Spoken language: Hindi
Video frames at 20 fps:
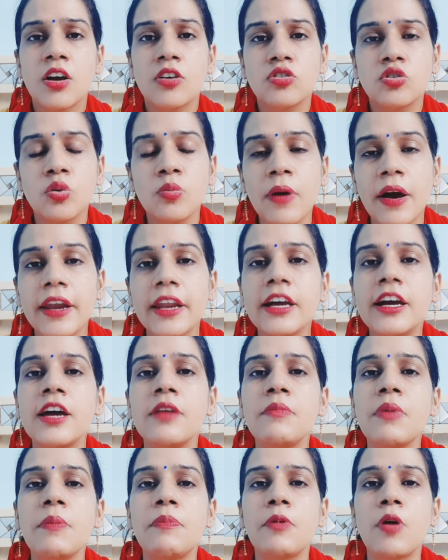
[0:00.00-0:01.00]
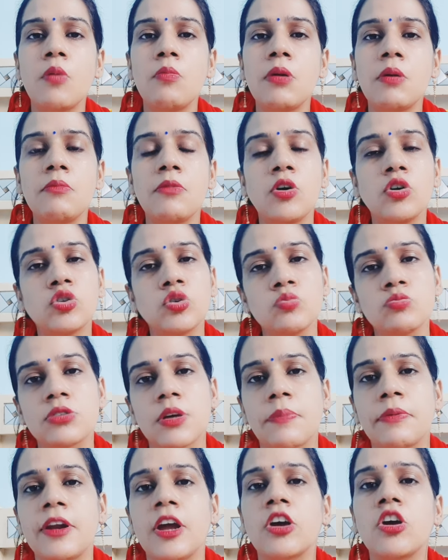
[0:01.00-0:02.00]
तुम्हारे घर में प्रॉब्लम हो तुम
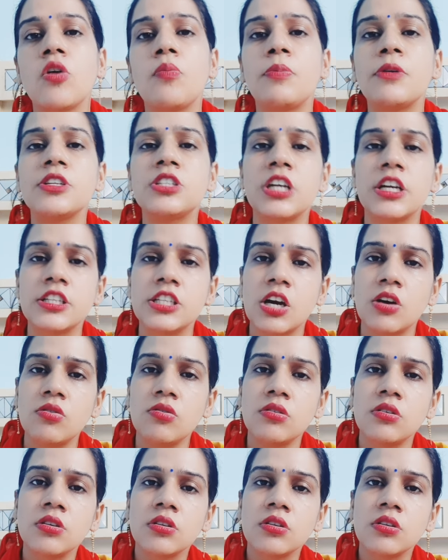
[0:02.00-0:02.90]
सपना के ऊपर चढ़ जाओ